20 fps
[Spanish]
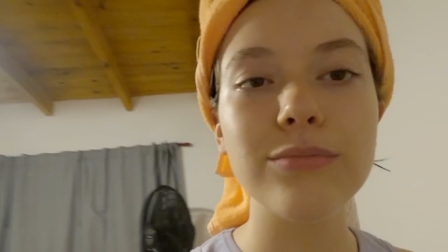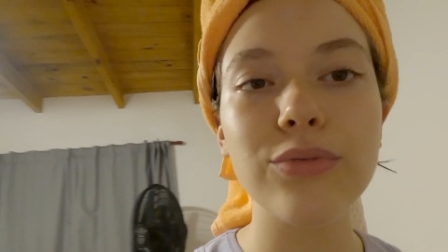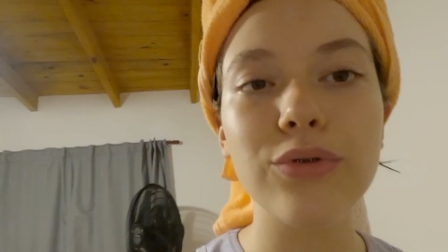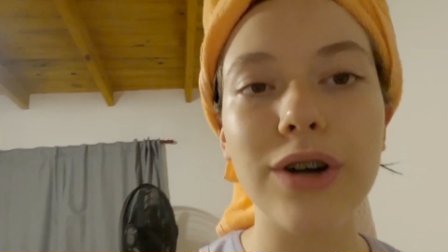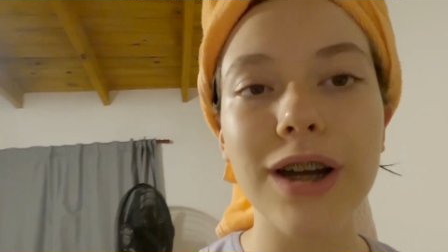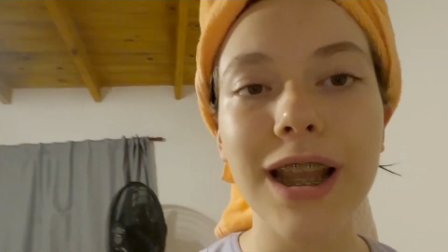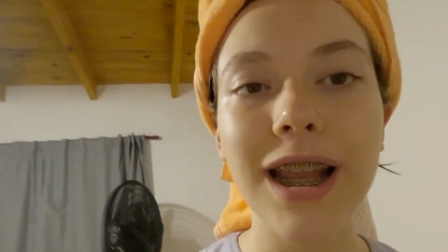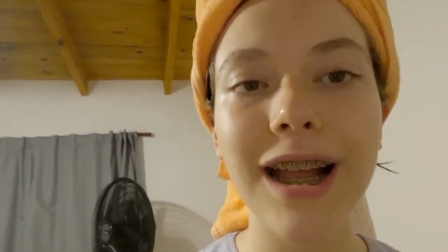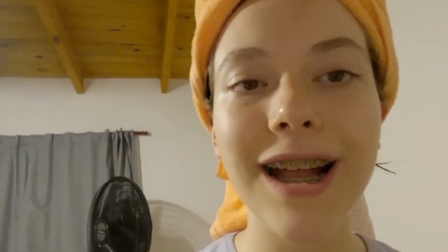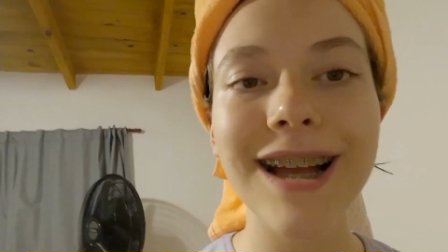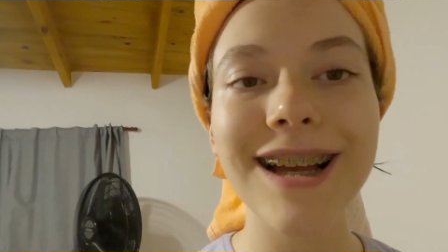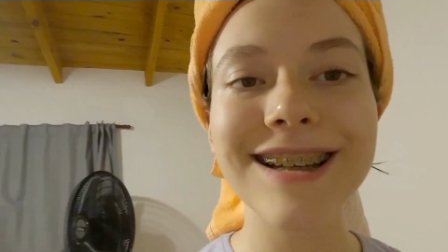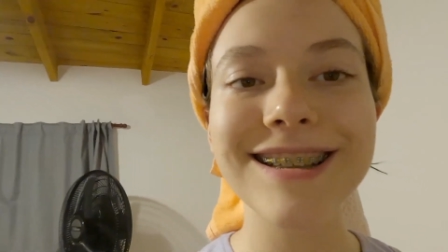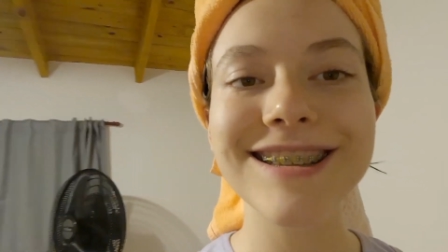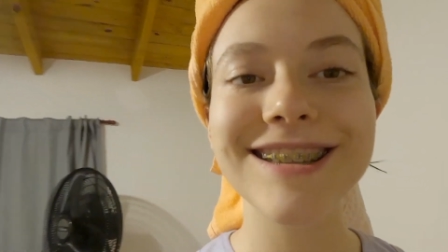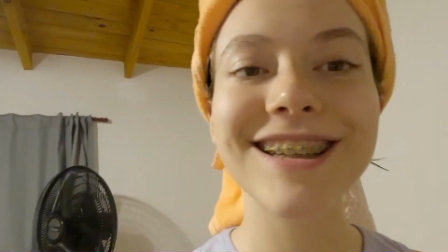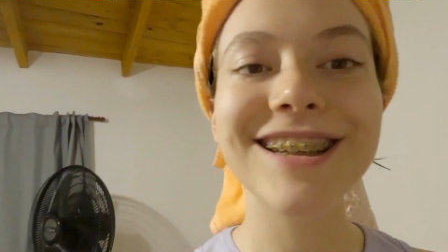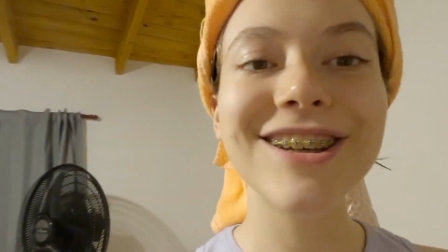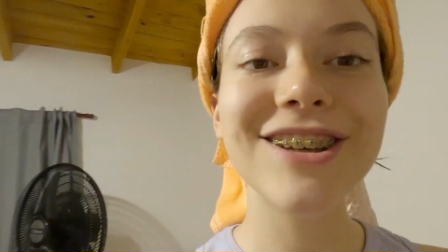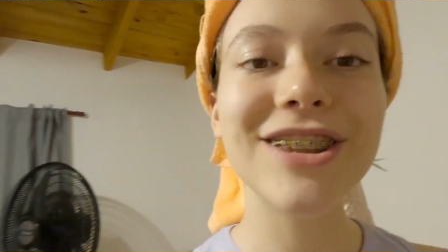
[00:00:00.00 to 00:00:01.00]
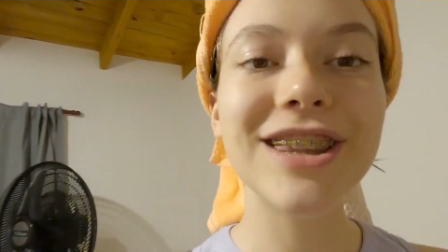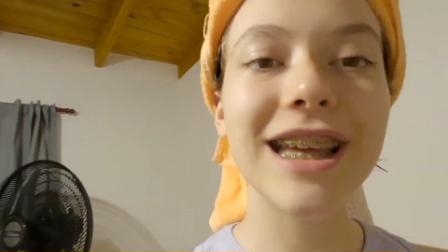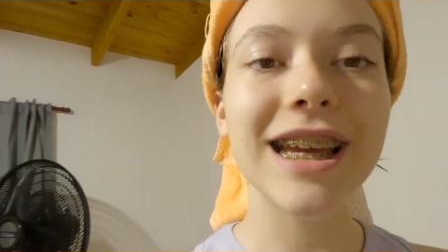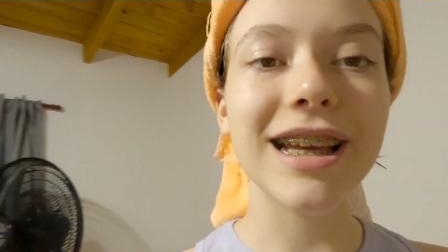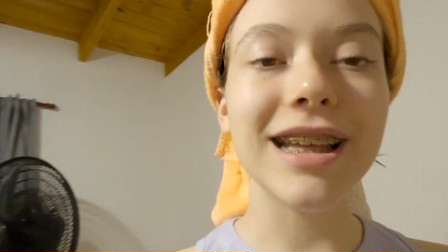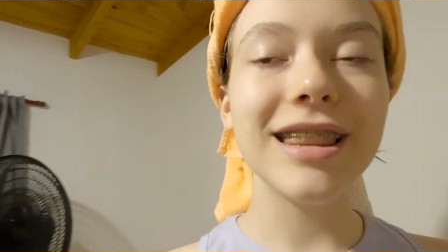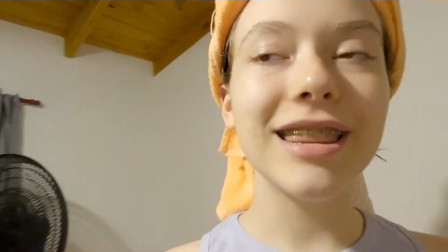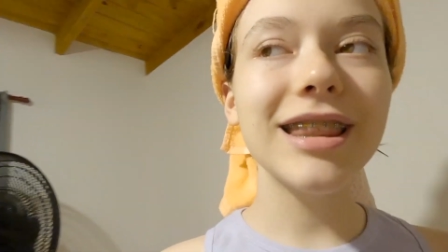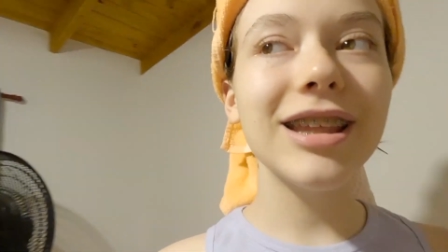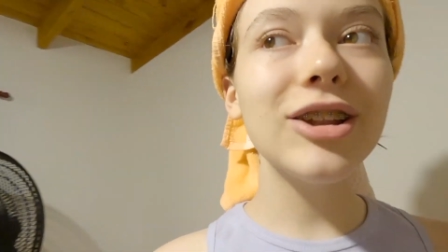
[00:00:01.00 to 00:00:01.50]
Buenas, ¿qué onda
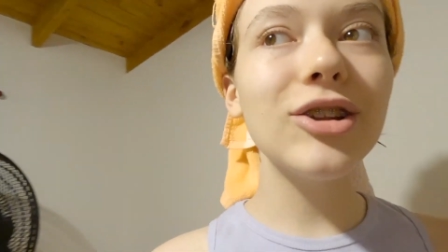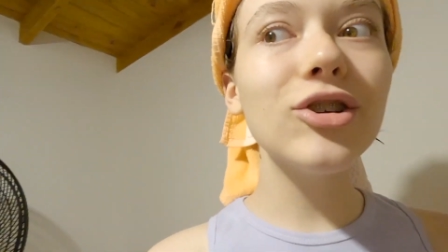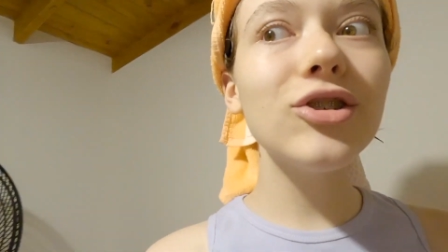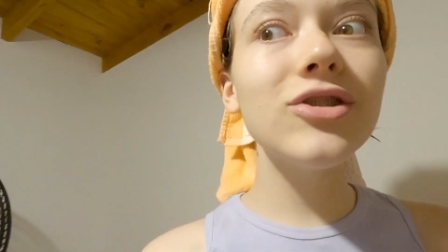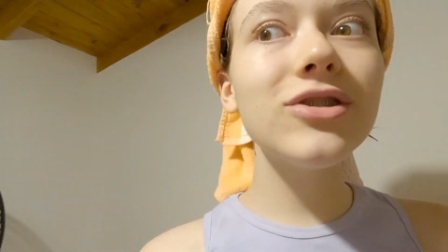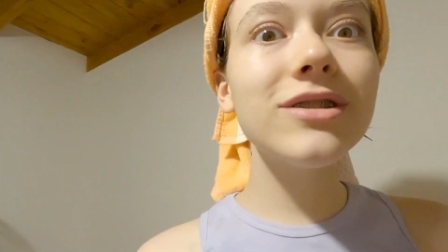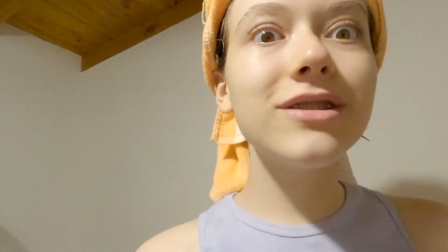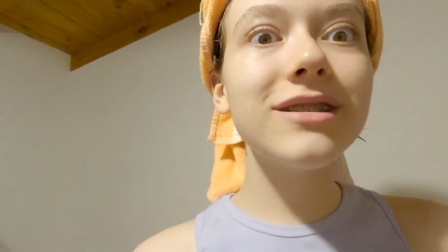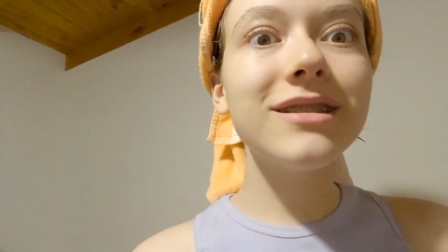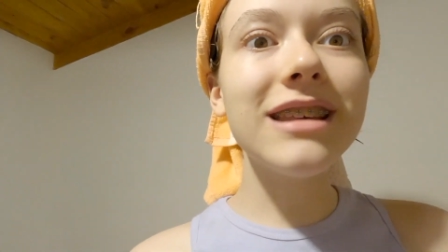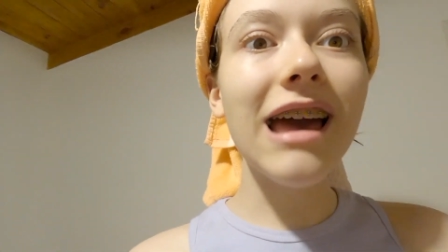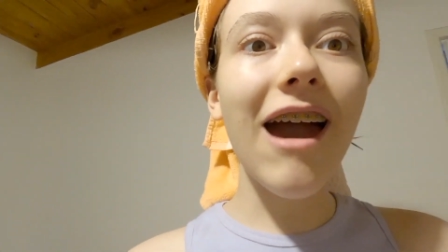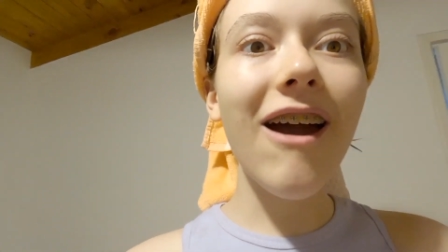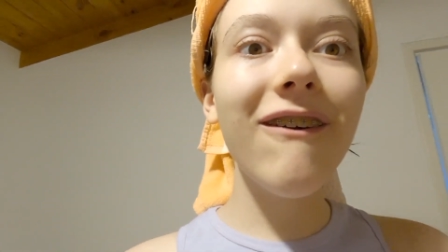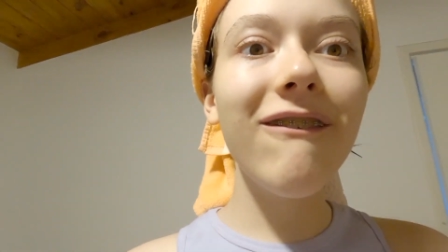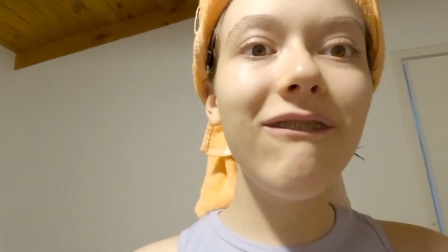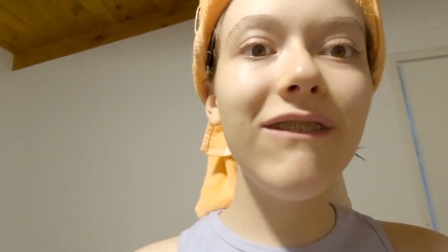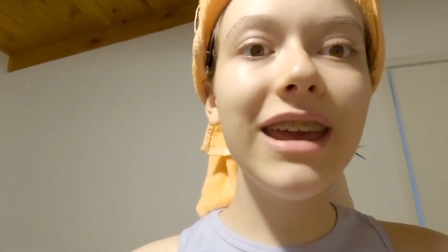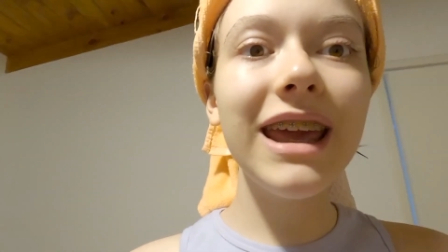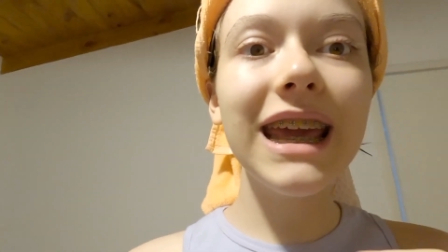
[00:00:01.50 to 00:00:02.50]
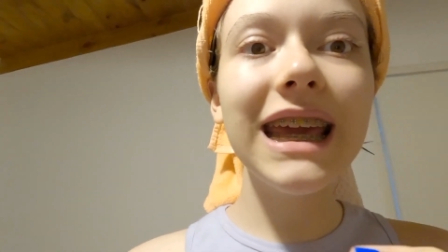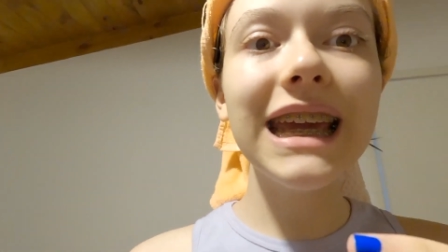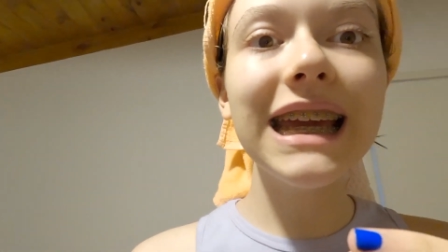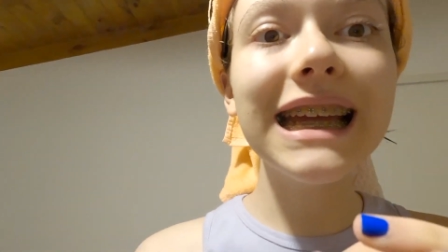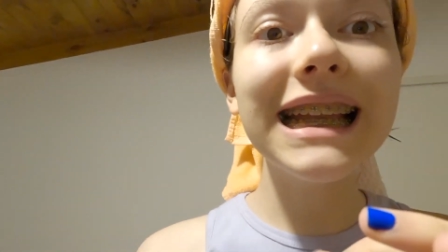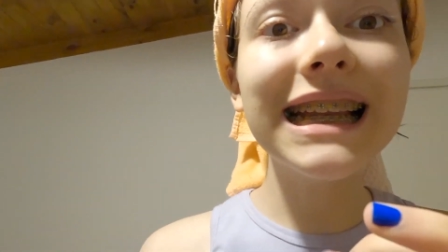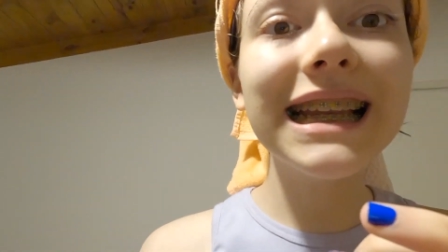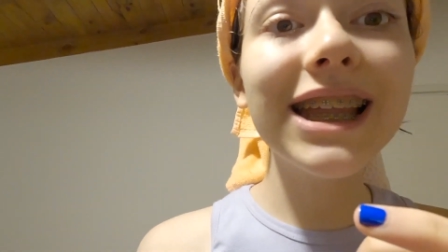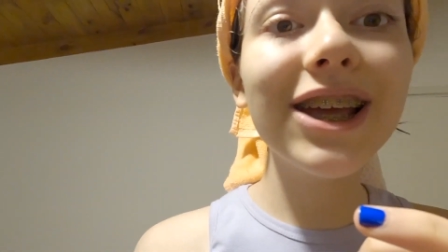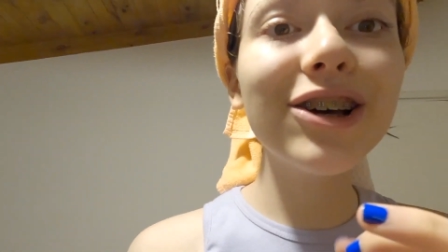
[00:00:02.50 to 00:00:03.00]
gente? No
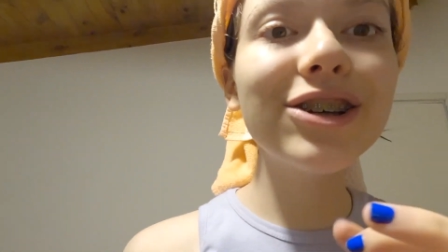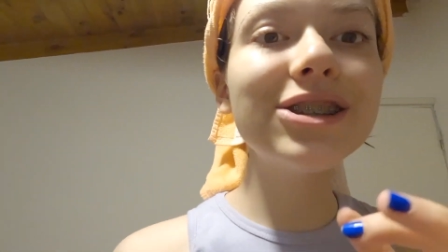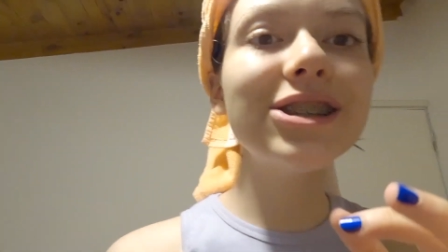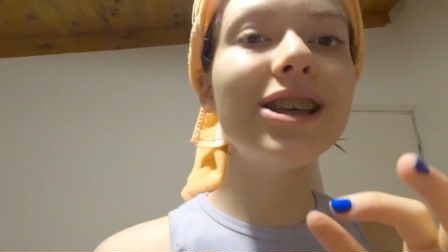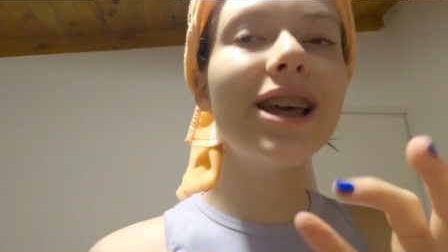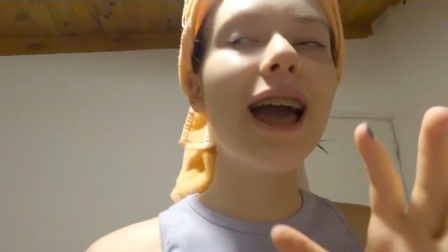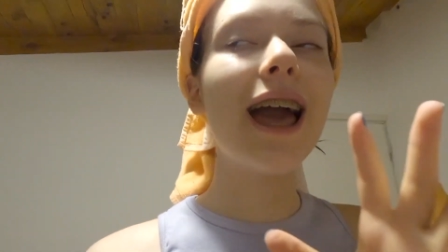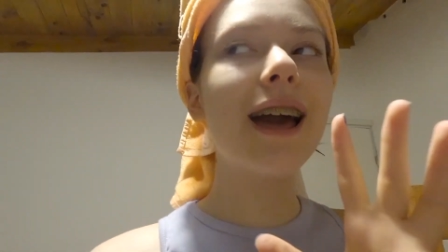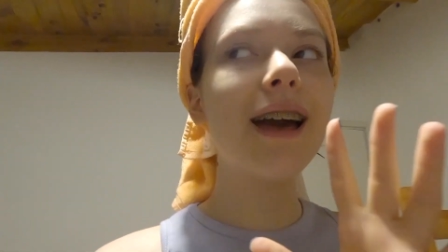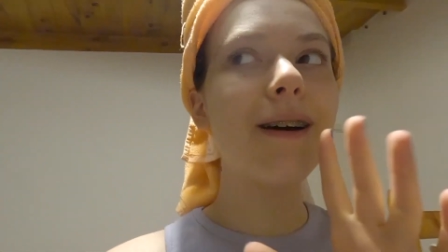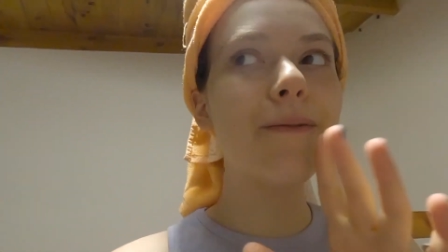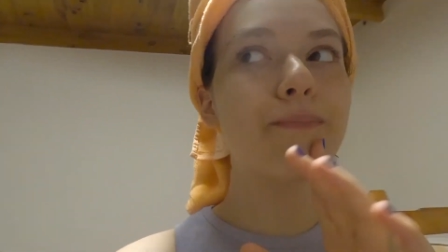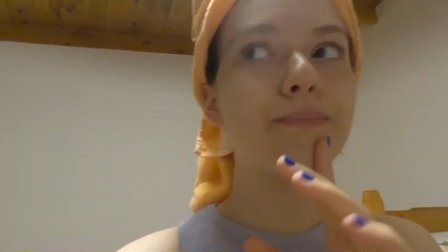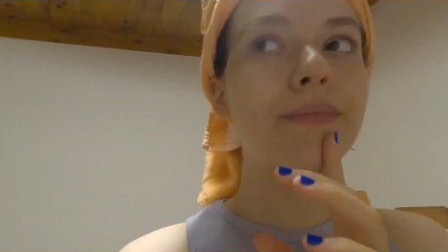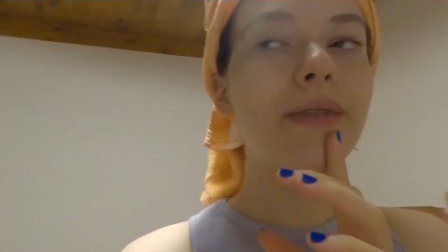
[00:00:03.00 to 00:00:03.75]
saben, o sea,